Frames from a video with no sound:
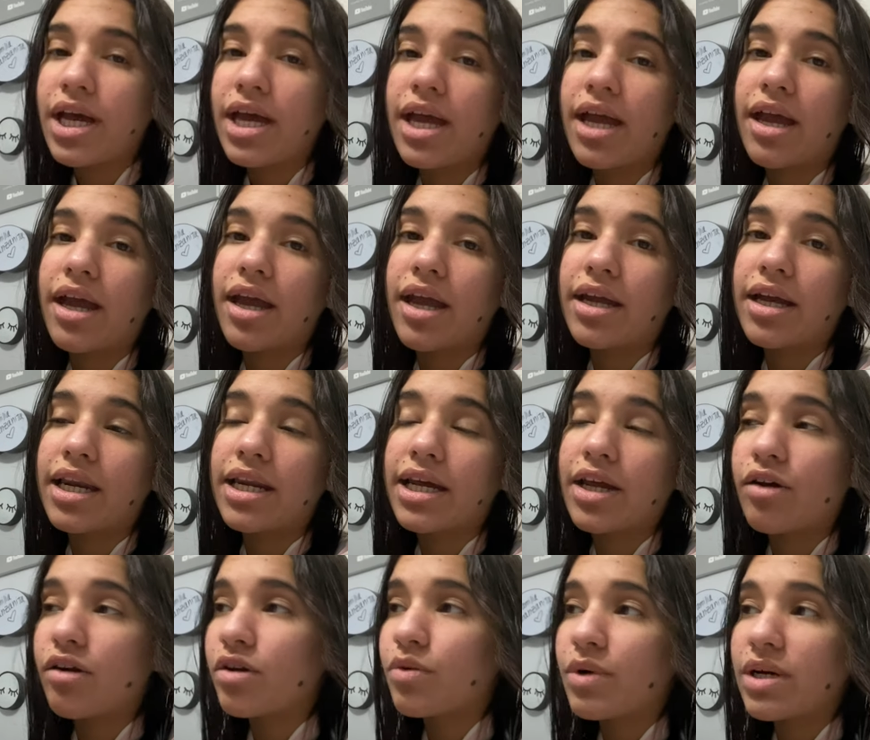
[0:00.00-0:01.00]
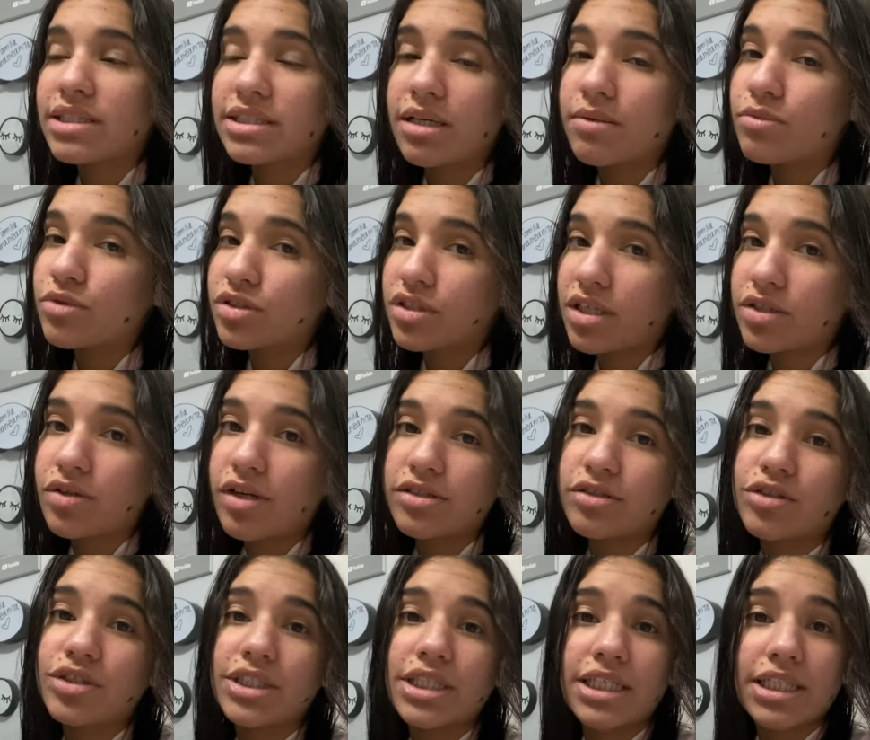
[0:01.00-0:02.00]
en el que yo les voy a estar mostrando las
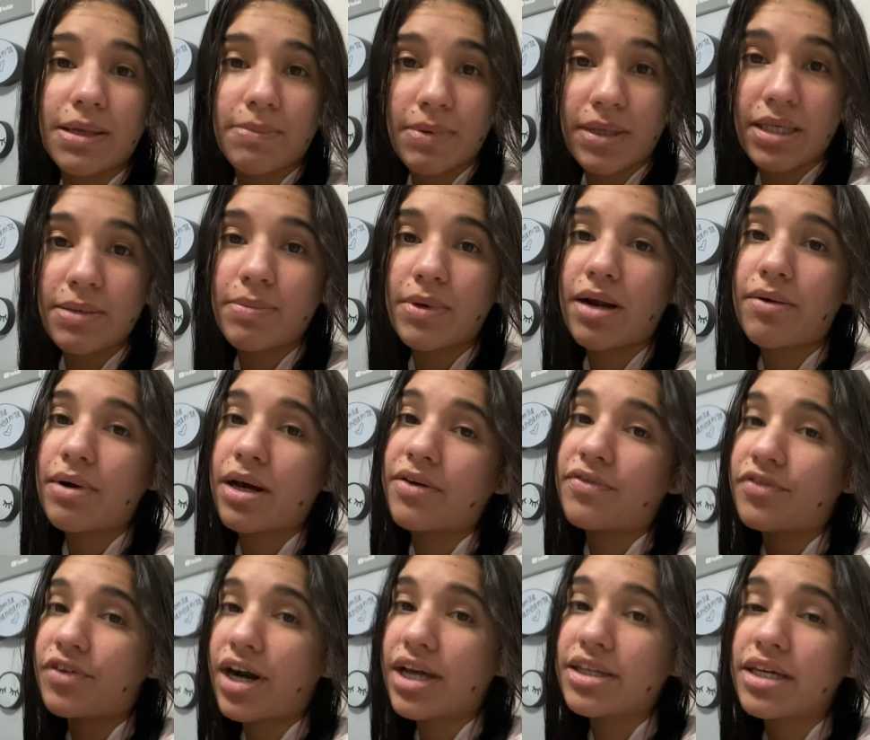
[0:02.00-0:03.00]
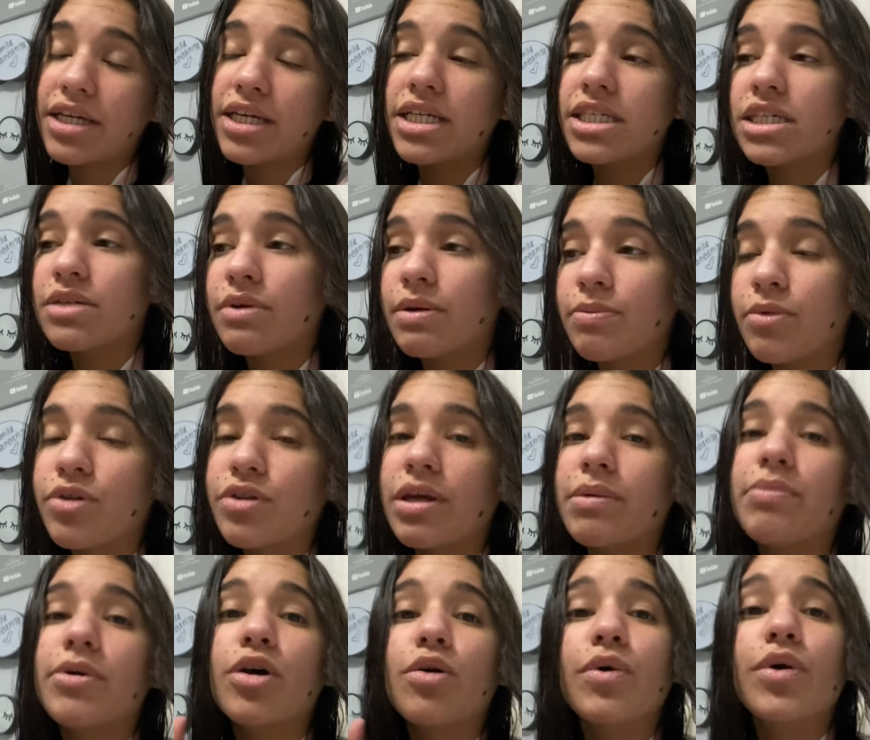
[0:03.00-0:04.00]
cositas que pedí para Black Friday y Cyber Monday,
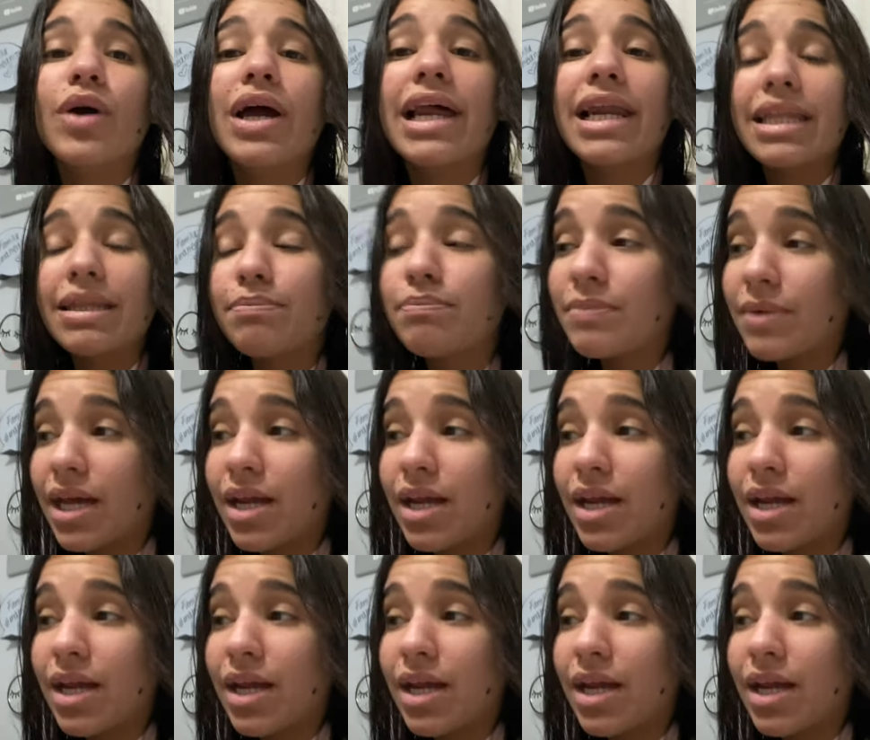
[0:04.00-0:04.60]
pero bueno, eh,